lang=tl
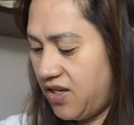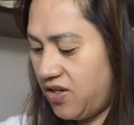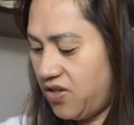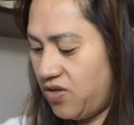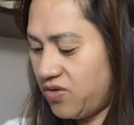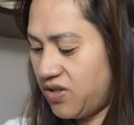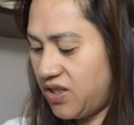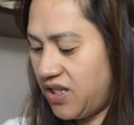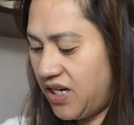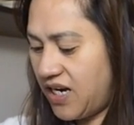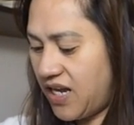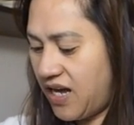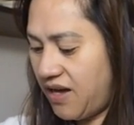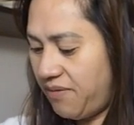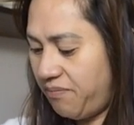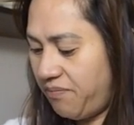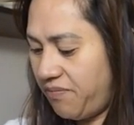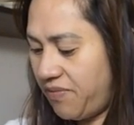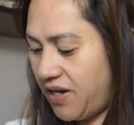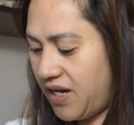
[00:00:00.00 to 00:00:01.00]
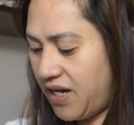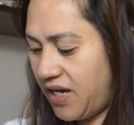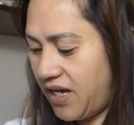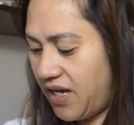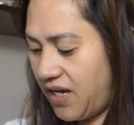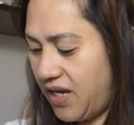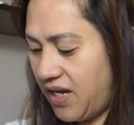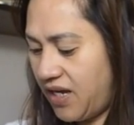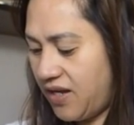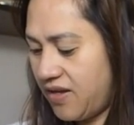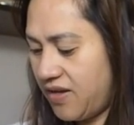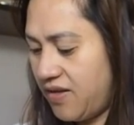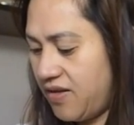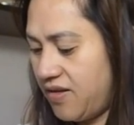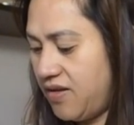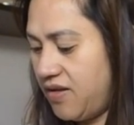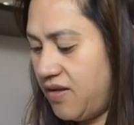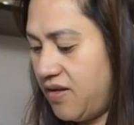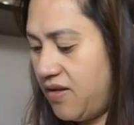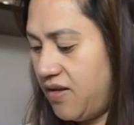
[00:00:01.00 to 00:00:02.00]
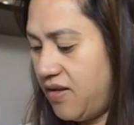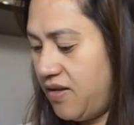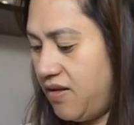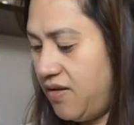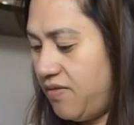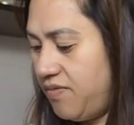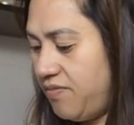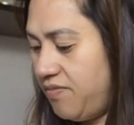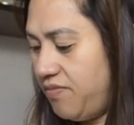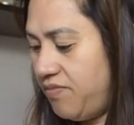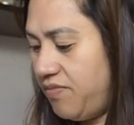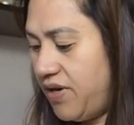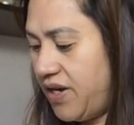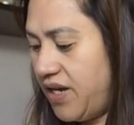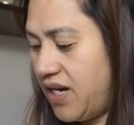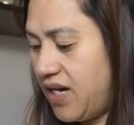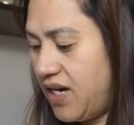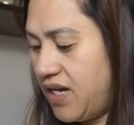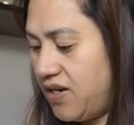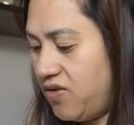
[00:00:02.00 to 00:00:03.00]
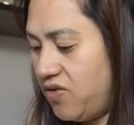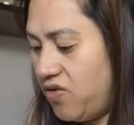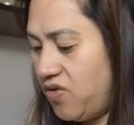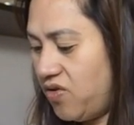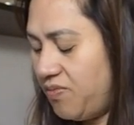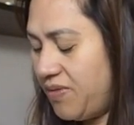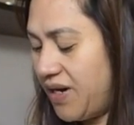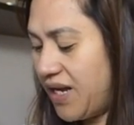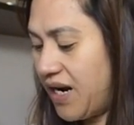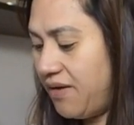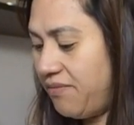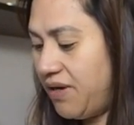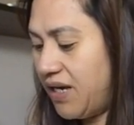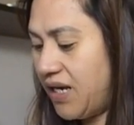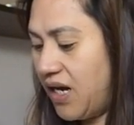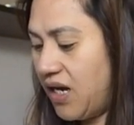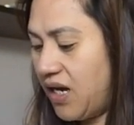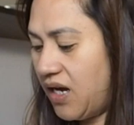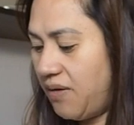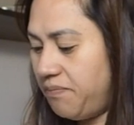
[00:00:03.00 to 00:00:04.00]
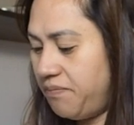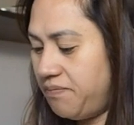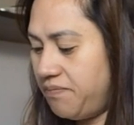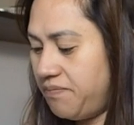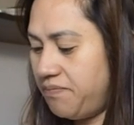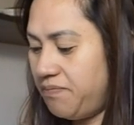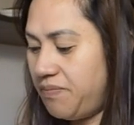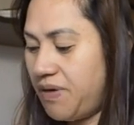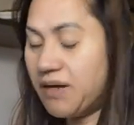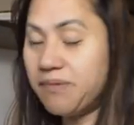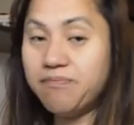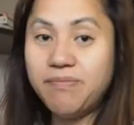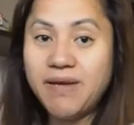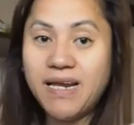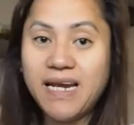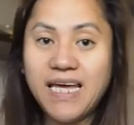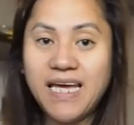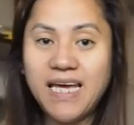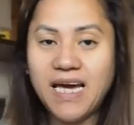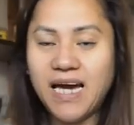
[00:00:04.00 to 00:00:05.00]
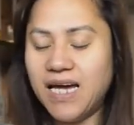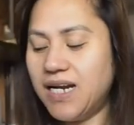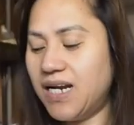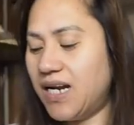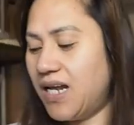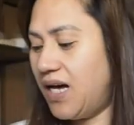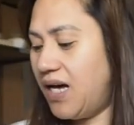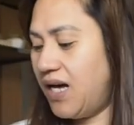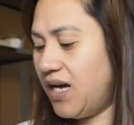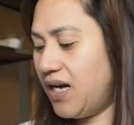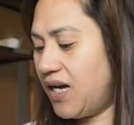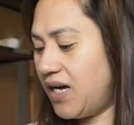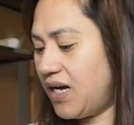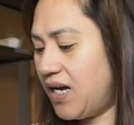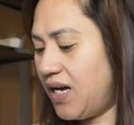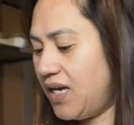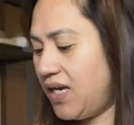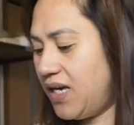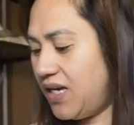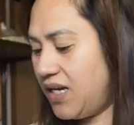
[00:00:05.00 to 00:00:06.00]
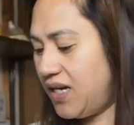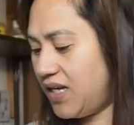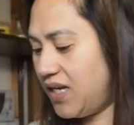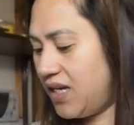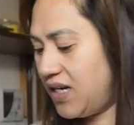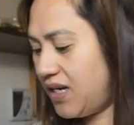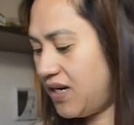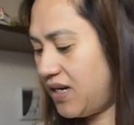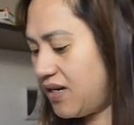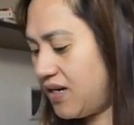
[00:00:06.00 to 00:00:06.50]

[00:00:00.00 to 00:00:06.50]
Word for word: Yung tinapay may ano, marami kang pagpilian na kakainin.